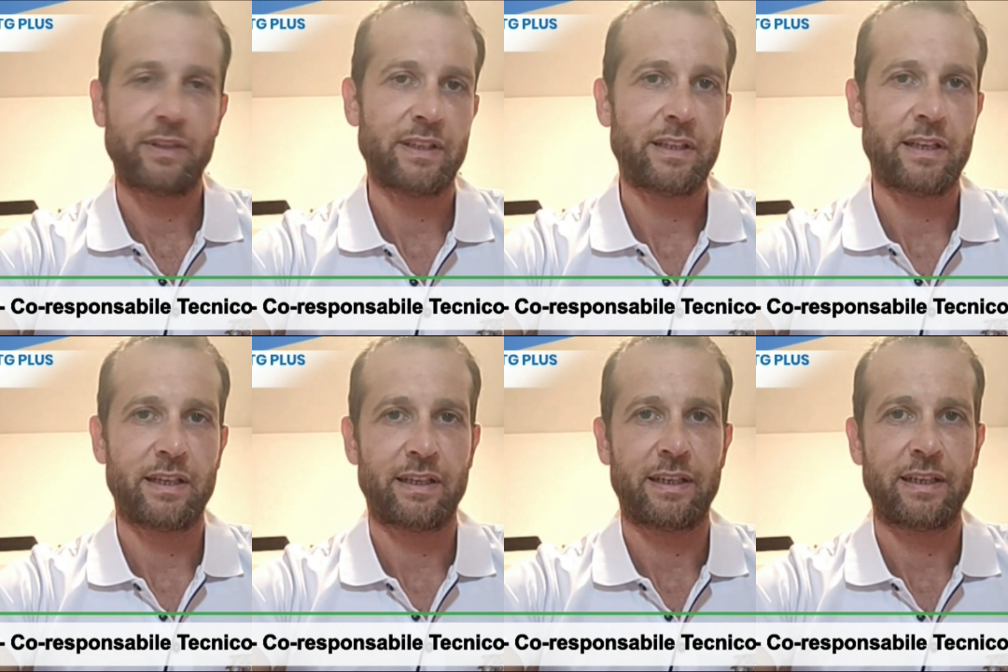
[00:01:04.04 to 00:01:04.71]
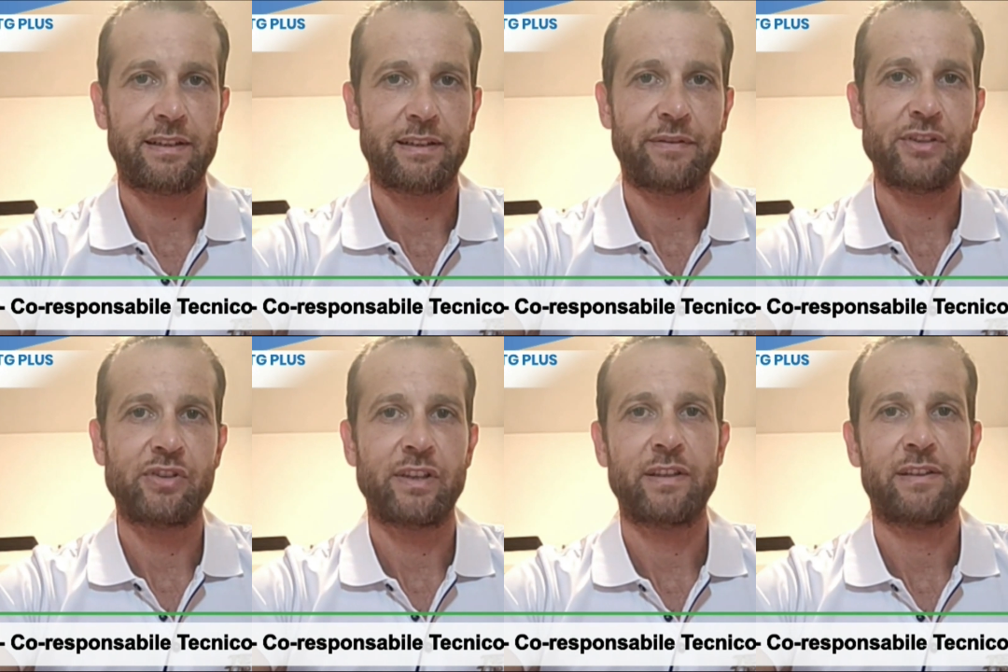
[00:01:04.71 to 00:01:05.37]
una delle carte
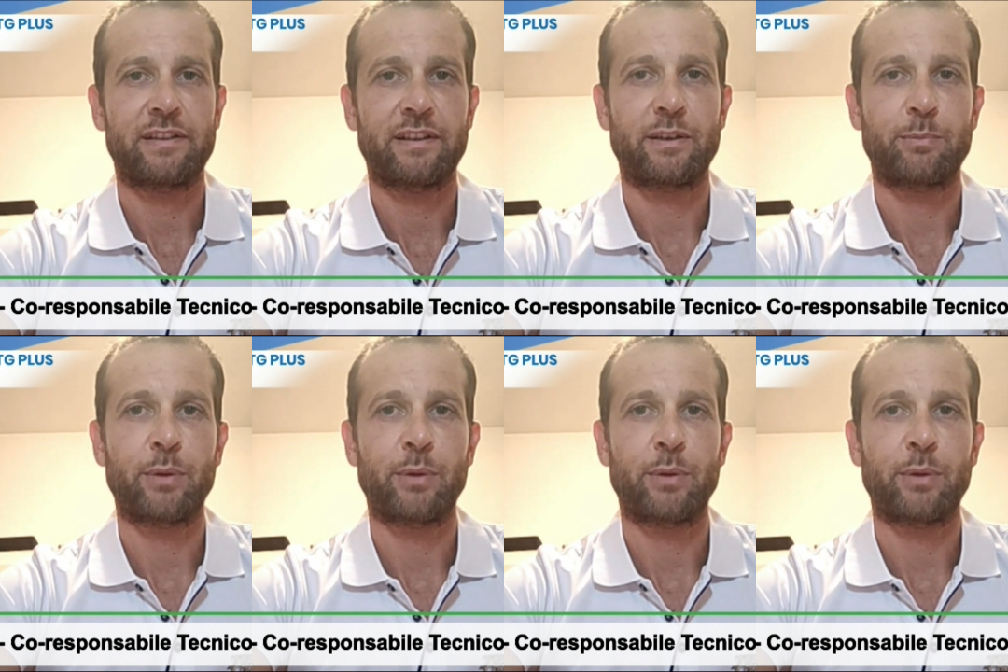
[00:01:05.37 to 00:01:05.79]
vincenti sia